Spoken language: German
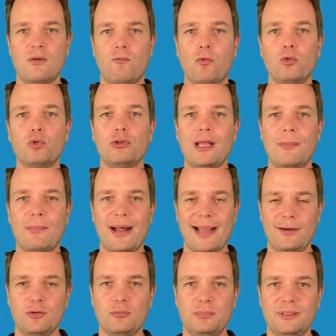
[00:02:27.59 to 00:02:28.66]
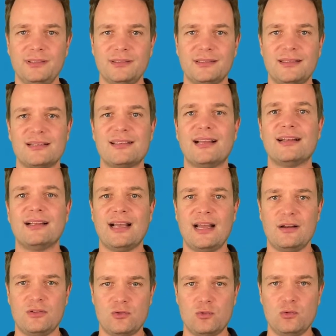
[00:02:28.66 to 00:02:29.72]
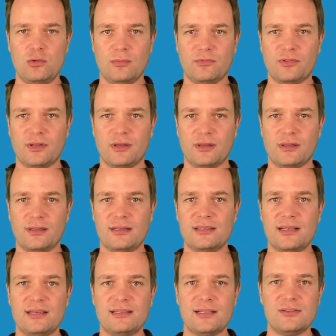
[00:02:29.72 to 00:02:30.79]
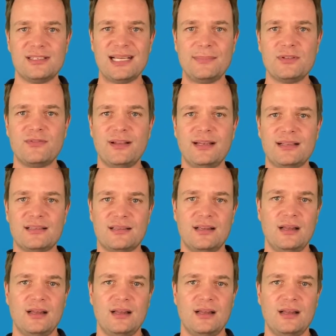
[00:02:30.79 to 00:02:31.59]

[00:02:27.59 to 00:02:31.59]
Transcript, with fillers: wo du der Meinung bist, das hat keine Zukunft. Das heißt also, selbst wenn das